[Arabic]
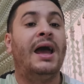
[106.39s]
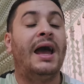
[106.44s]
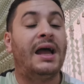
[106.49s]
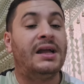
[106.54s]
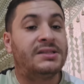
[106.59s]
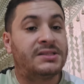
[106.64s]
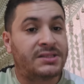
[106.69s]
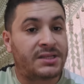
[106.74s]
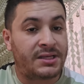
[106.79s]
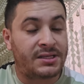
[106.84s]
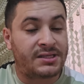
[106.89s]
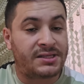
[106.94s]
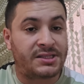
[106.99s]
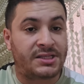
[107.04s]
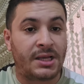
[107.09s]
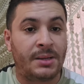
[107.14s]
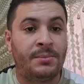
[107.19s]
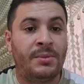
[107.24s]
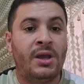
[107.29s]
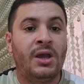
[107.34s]

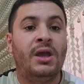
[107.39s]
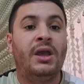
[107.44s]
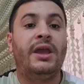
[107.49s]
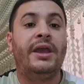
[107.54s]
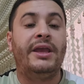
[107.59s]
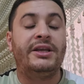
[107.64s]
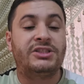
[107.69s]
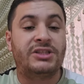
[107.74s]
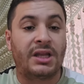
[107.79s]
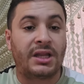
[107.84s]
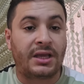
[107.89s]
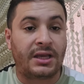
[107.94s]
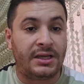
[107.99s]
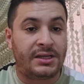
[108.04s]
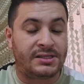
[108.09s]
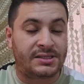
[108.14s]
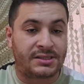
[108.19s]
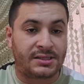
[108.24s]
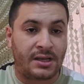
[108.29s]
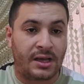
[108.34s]
اتحسم ايج
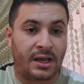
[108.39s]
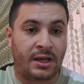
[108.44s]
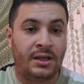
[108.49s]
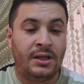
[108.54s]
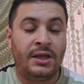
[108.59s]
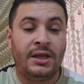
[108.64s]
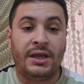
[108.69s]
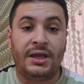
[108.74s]
القصة